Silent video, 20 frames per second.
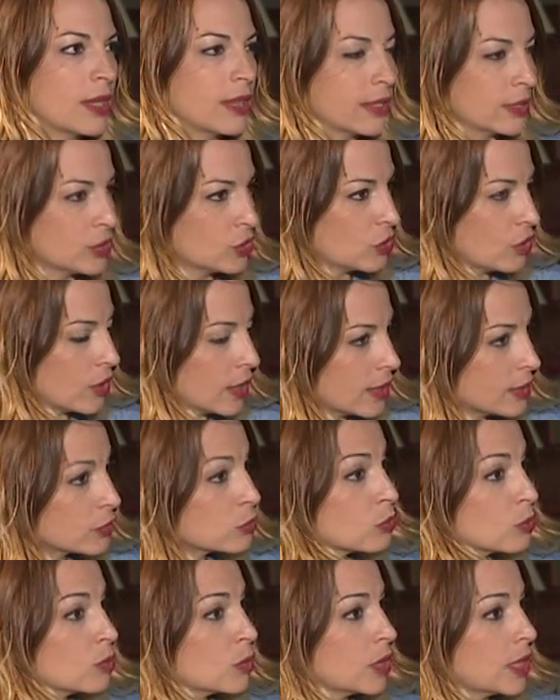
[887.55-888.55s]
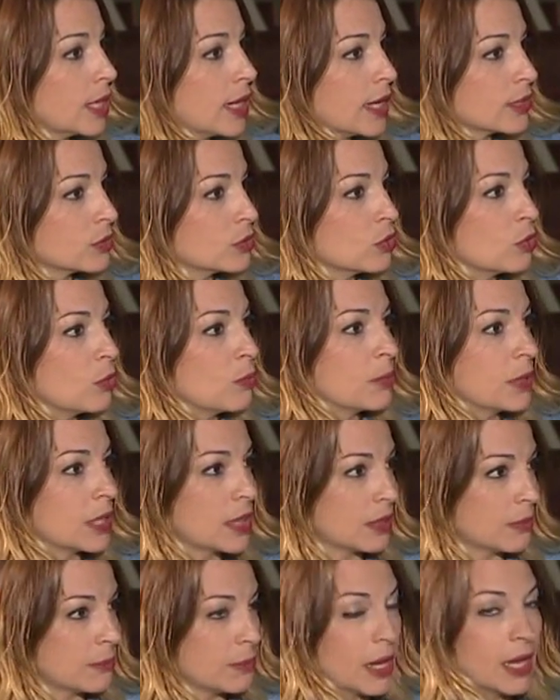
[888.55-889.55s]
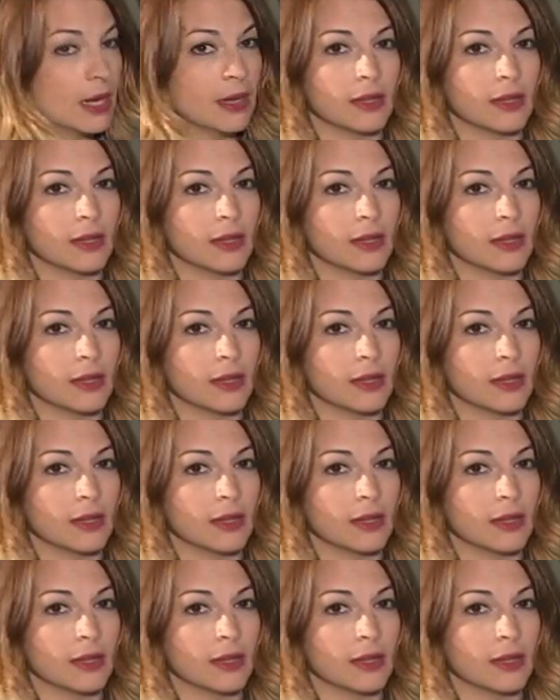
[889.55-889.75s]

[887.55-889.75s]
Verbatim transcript: De hecho, él estuvo en el acto principal